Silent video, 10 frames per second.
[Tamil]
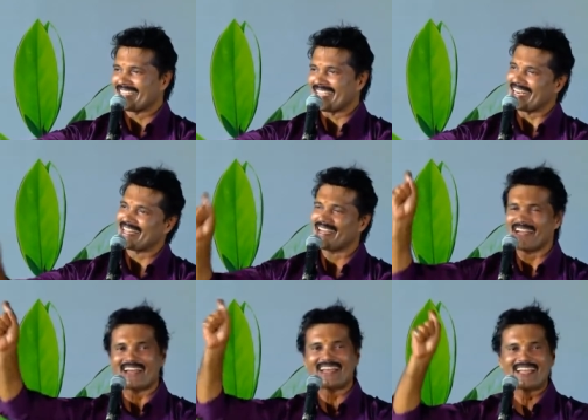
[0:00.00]
என்ன தான்
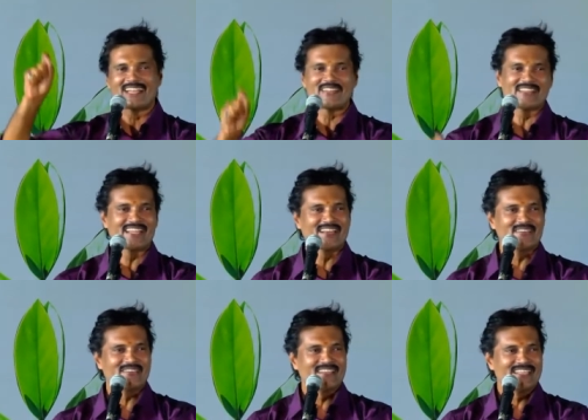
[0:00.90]
ஆன்லைனில் இது
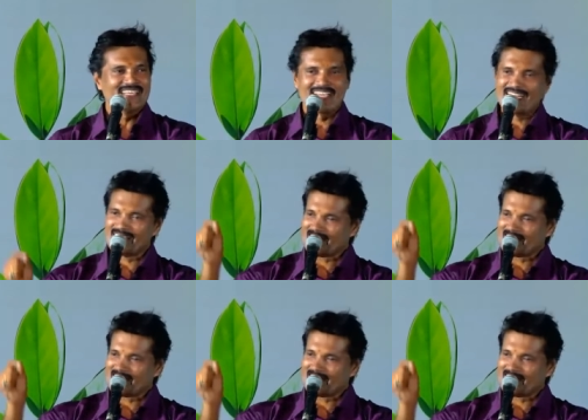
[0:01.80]
வந்தாலும் என்ன